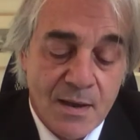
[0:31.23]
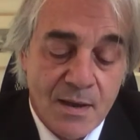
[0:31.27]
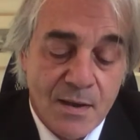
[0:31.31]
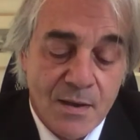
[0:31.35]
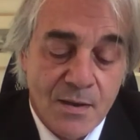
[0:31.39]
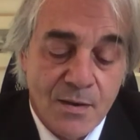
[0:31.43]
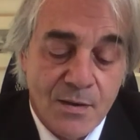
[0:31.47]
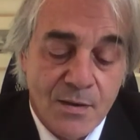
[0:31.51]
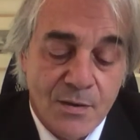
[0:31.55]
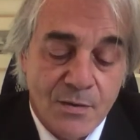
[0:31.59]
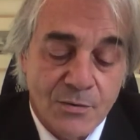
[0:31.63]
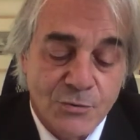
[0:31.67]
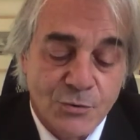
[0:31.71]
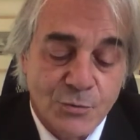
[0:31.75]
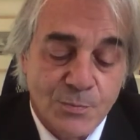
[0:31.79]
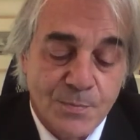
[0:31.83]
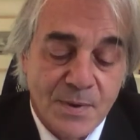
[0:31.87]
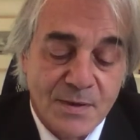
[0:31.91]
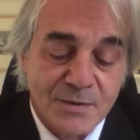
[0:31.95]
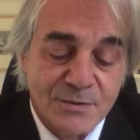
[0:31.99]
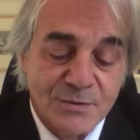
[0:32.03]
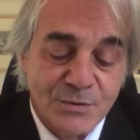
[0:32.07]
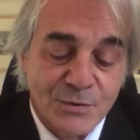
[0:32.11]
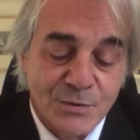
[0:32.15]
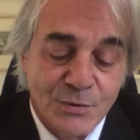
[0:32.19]
Euh, je
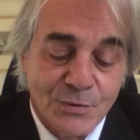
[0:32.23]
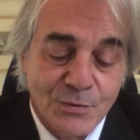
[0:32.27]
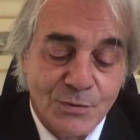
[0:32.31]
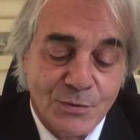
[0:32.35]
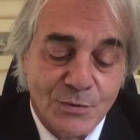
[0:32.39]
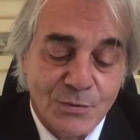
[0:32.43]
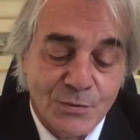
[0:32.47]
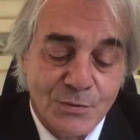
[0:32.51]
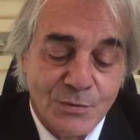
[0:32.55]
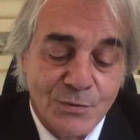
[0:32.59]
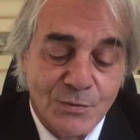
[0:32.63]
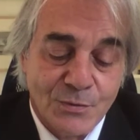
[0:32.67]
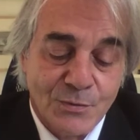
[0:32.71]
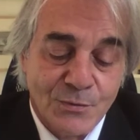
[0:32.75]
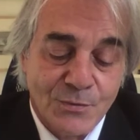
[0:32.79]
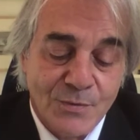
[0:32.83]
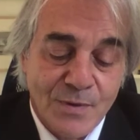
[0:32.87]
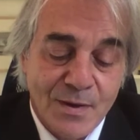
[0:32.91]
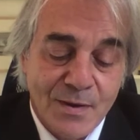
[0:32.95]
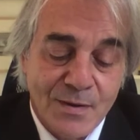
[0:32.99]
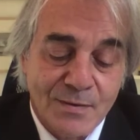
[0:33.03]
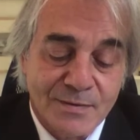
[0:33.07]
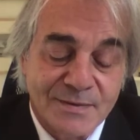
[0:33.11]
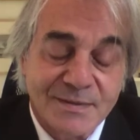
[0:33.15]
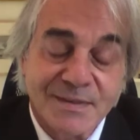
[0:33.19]
pense qu'on
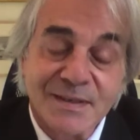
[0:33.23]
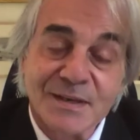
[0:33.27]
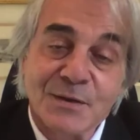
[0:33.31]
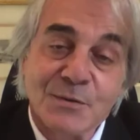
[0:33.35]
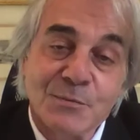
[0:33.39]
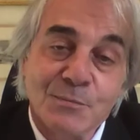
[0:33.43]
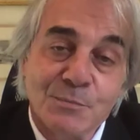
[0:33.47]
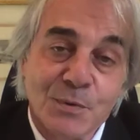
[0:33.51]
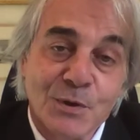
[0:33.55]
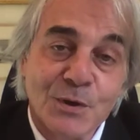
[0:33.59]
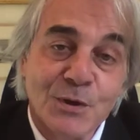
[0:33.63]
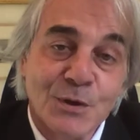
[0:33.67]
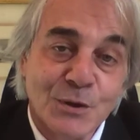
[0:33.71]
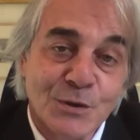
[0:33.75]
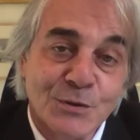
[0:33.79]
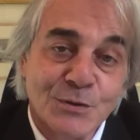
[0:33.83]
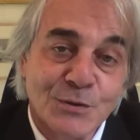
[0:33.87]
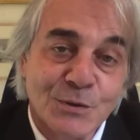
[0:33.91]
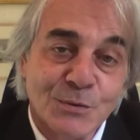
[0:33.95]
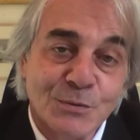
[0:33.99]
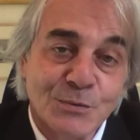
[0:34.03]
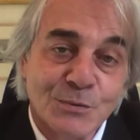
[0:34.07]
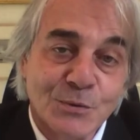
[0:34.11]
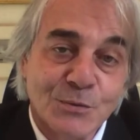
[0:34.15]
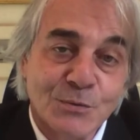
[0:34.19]
a tiré une bonne
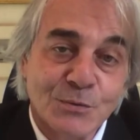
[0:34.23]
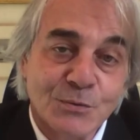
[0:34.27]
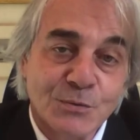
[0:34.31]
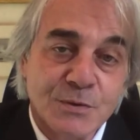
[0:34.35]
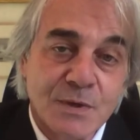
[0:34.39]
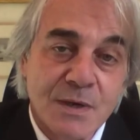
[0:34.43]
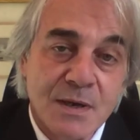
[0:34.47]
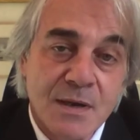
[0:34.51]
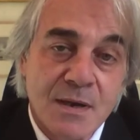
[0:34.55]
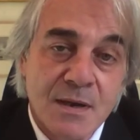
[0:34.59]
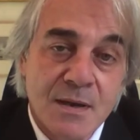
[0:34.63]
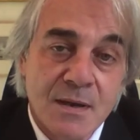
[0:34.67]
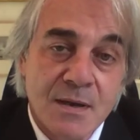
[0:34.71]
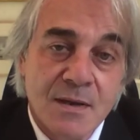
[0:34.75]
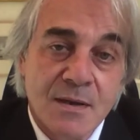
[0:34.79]
leçon de tout ça.